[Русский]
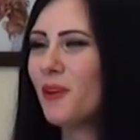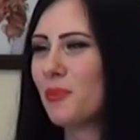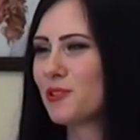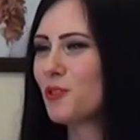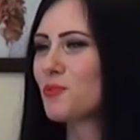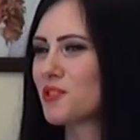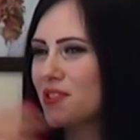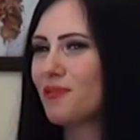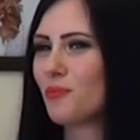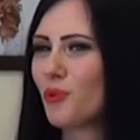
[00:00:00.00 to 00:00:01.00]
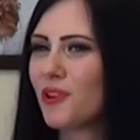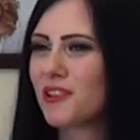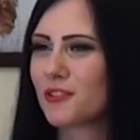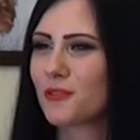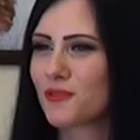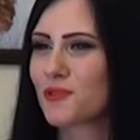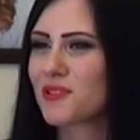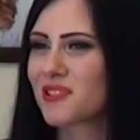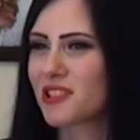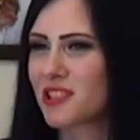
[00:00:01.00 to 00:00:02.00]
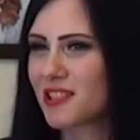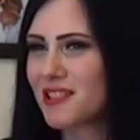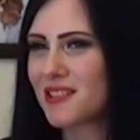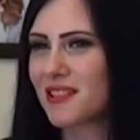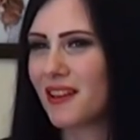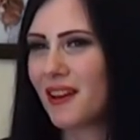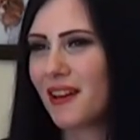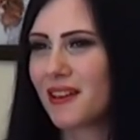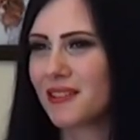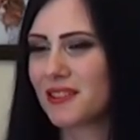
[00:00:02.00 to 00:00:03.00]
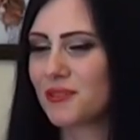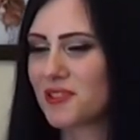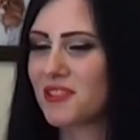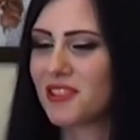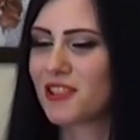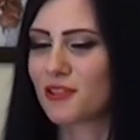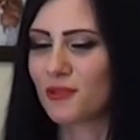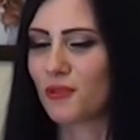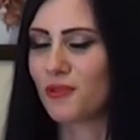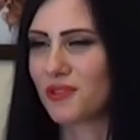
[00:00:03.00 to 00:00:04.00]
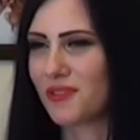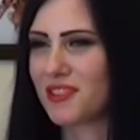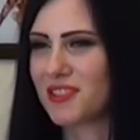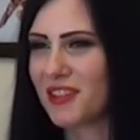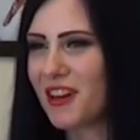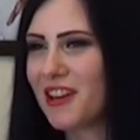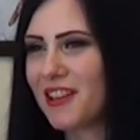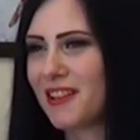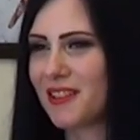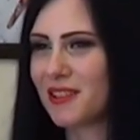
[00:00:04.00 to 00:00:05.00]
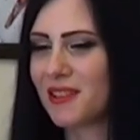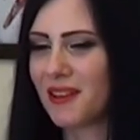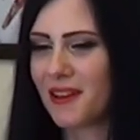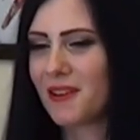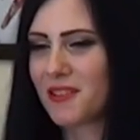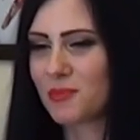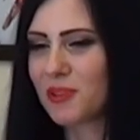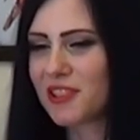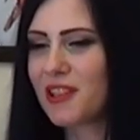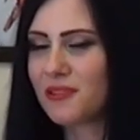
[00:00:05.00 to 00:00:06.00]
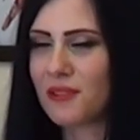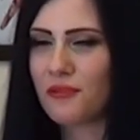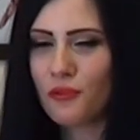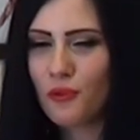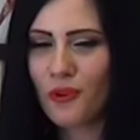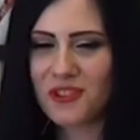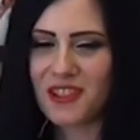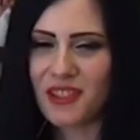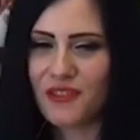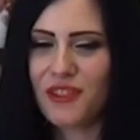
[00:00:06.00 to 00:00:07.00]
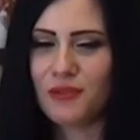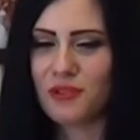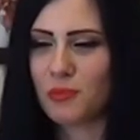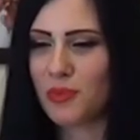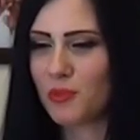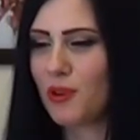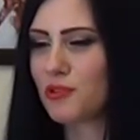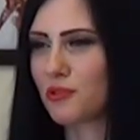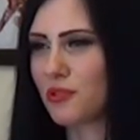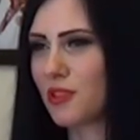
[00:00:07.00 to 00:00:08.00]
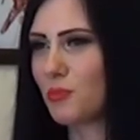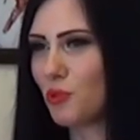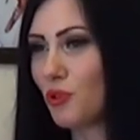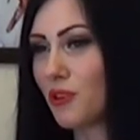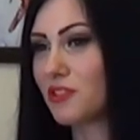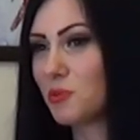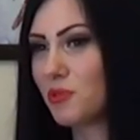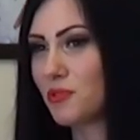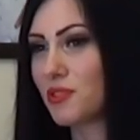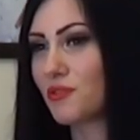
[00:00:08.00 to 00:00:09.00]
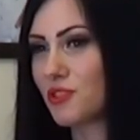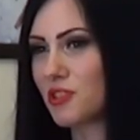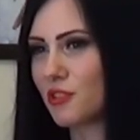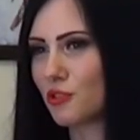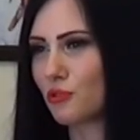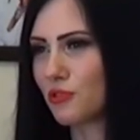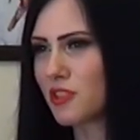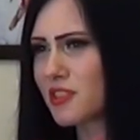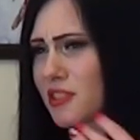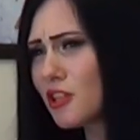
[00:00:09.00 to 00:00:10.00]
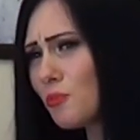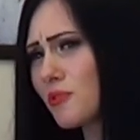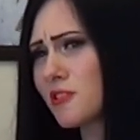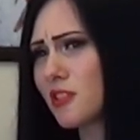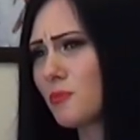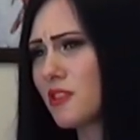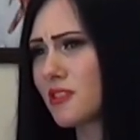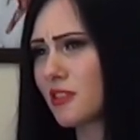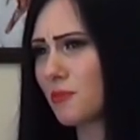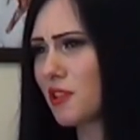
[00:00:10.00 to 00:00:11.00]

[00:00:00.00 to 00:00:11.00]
потом уже в более такой взрослой жизни, ты вот сидишь такой вот весь старенький, ты смотрел на фотки, на видео, и ты понимал, что ты многого добился в жизни, что ты не сидел просто на месте, там не